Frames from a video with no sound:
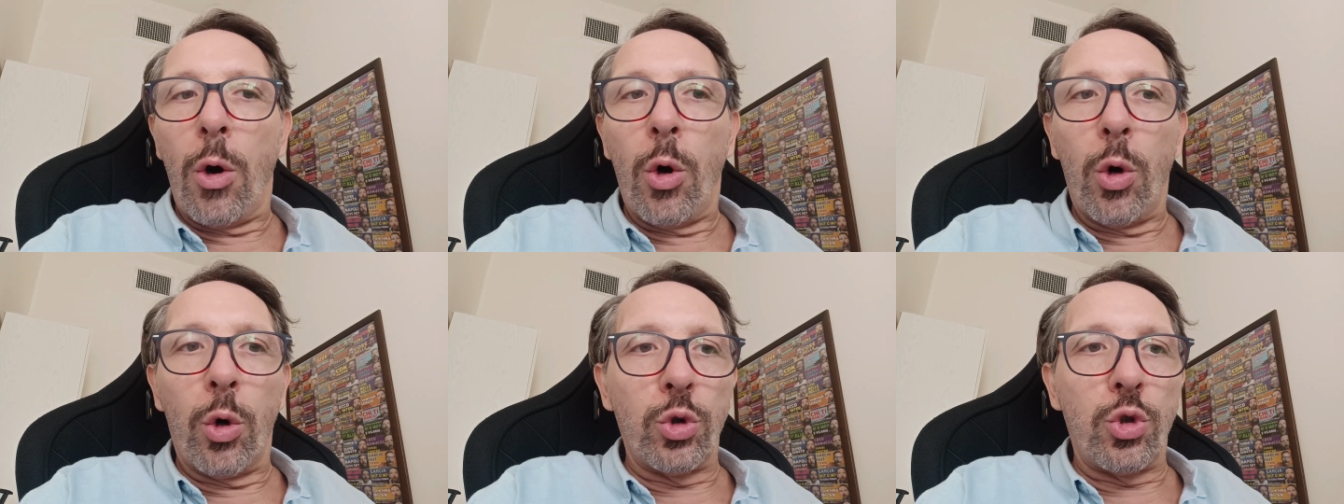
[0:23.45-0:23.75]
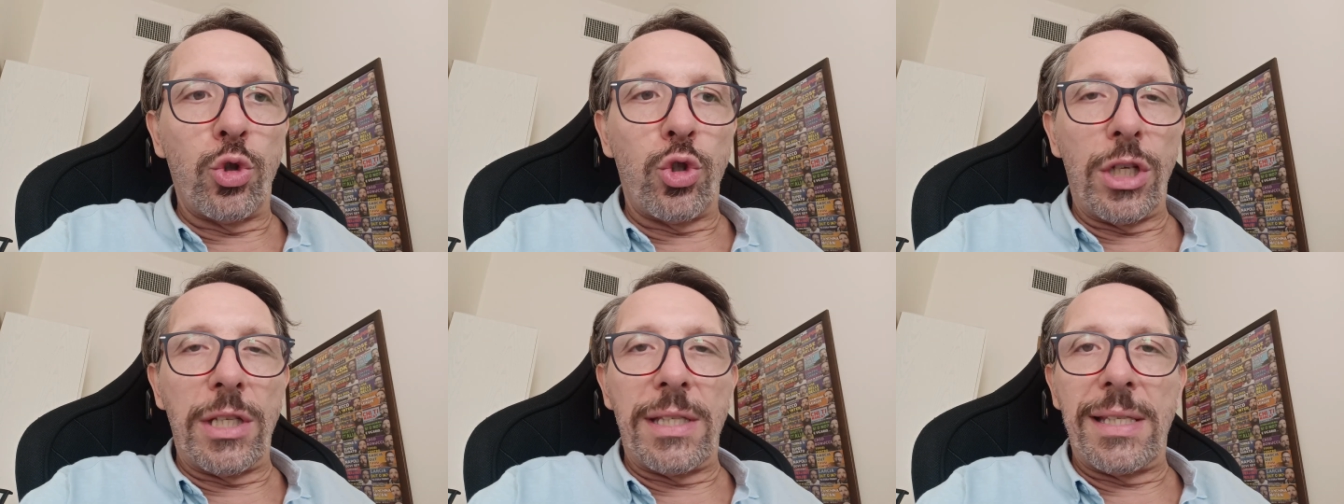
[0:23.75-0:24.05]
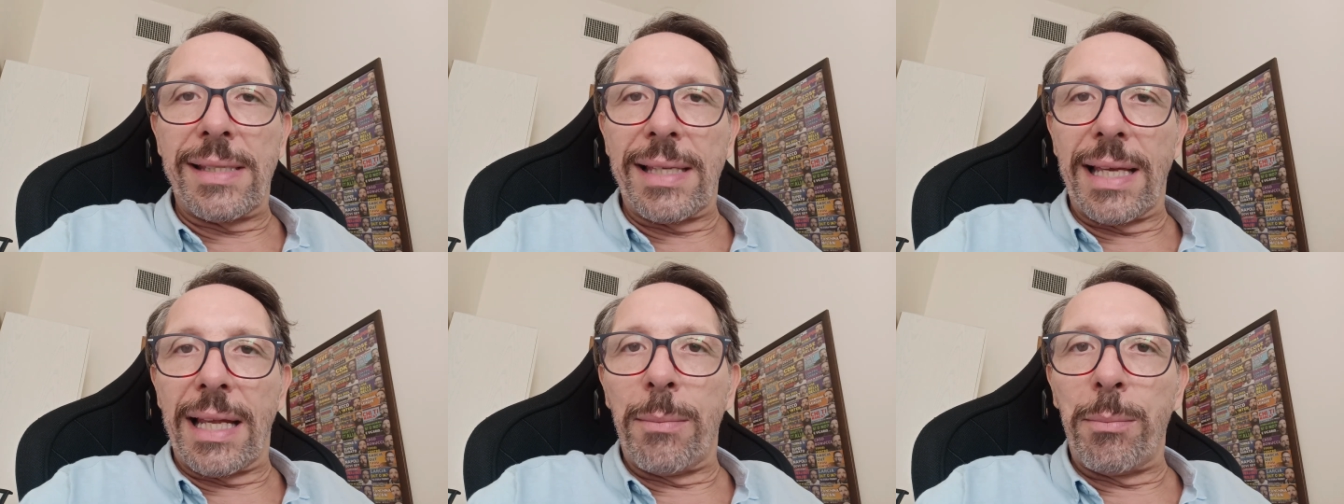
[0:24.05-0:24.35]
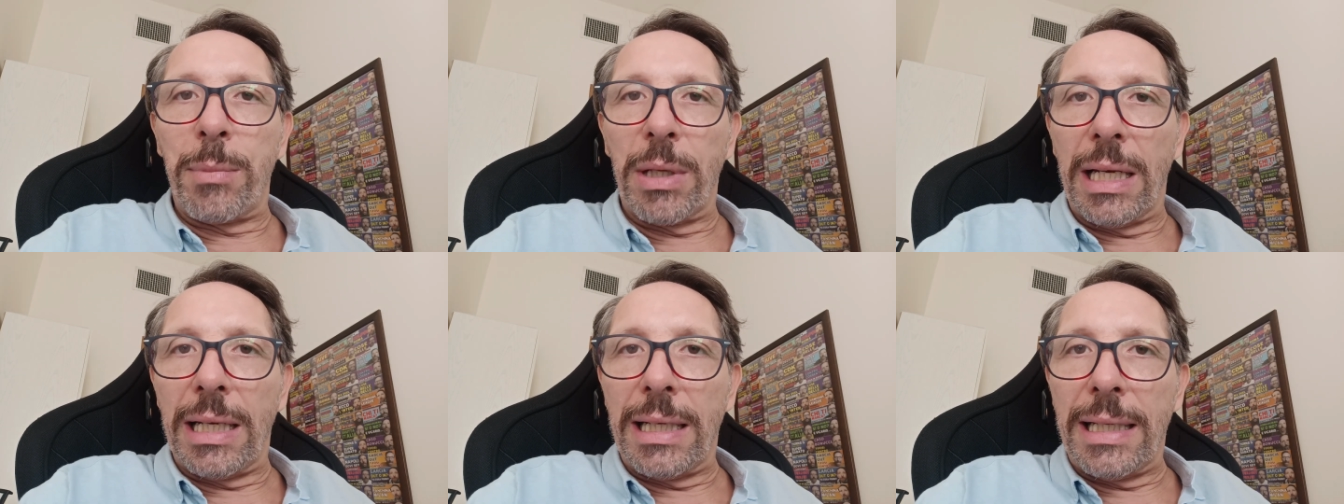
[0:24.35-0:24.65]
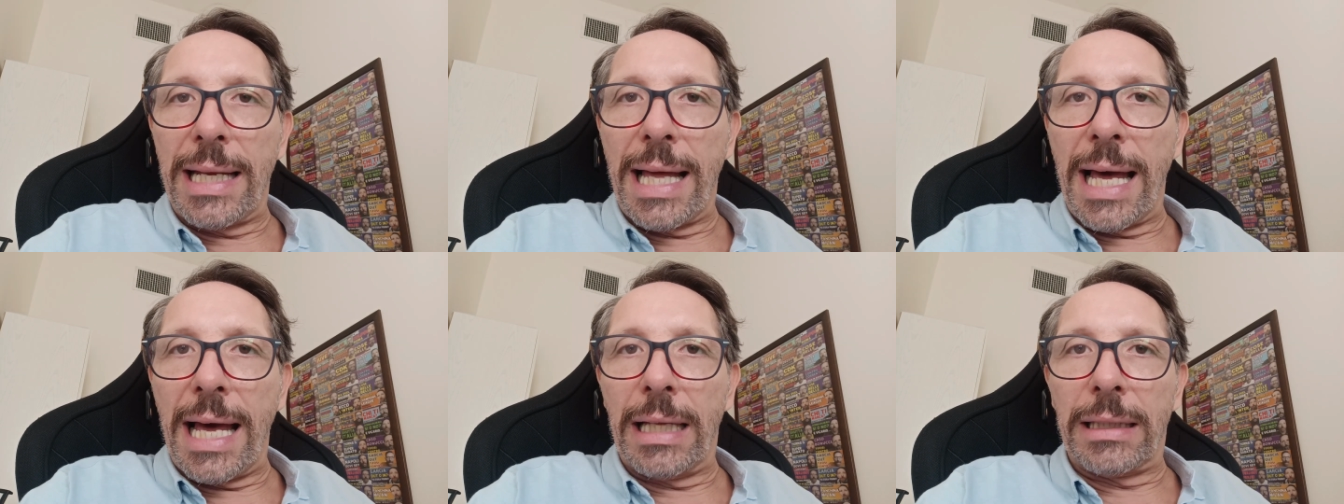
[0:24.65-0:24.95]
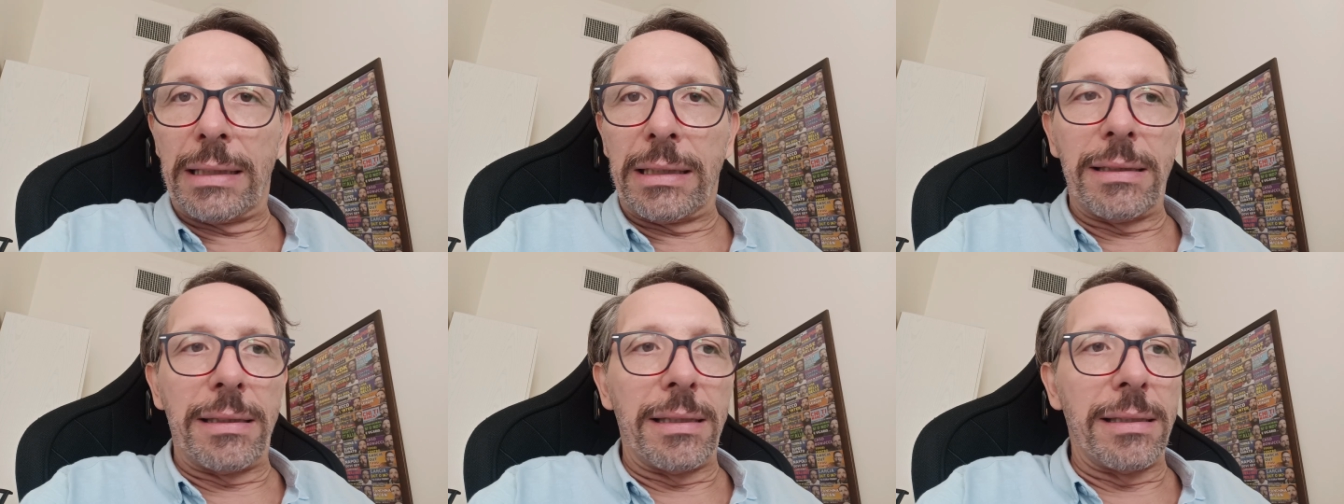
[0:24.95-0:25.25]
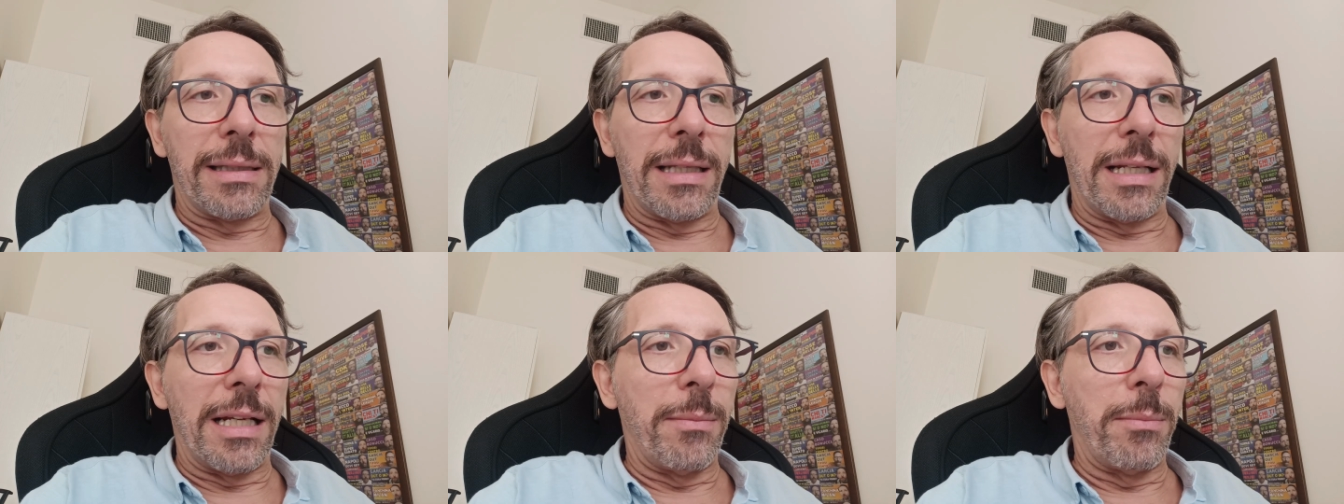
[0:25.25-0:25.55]
oggi si sarebbero allenati,
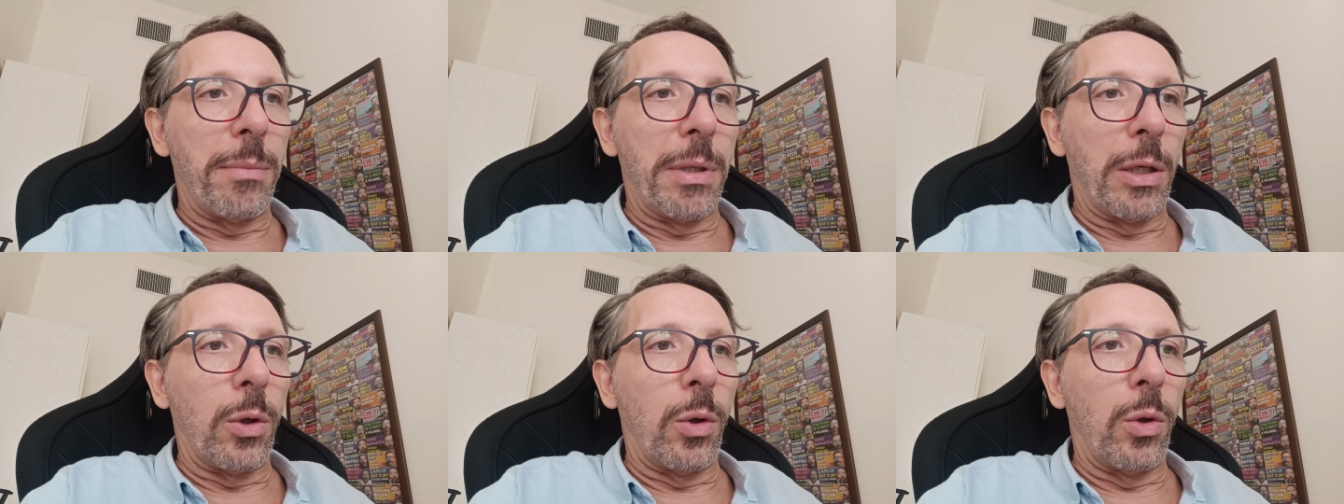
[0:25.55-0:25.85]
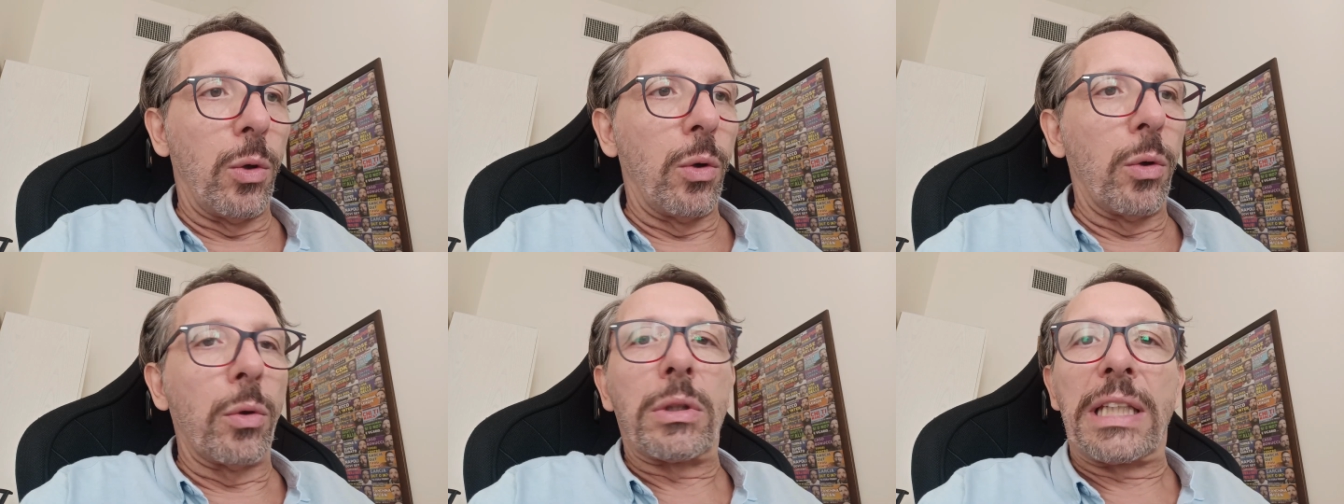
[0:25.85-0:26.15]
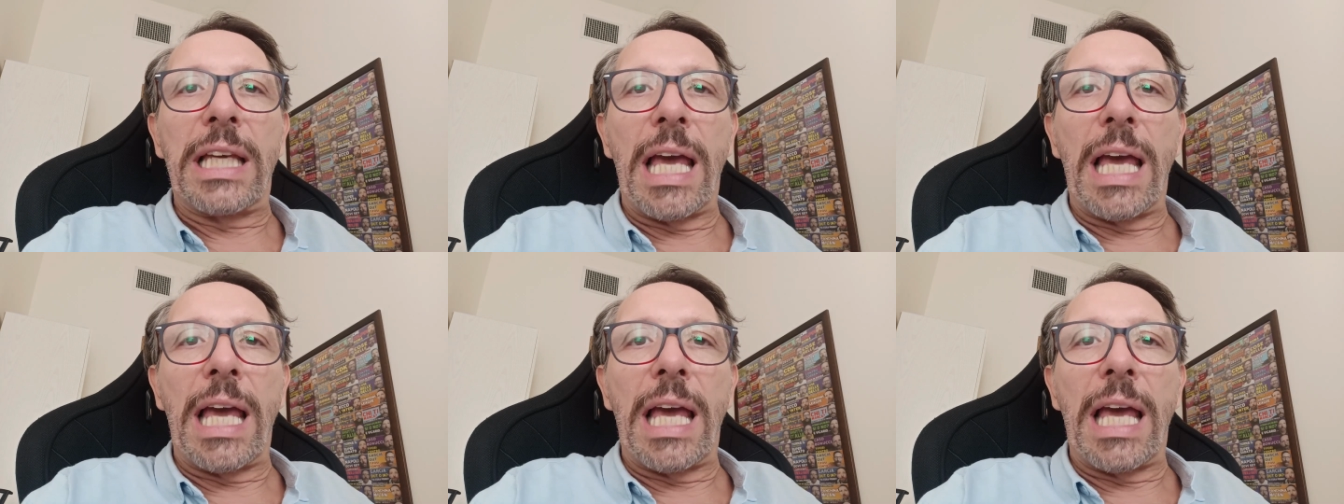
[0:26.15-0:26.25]
si sarebbero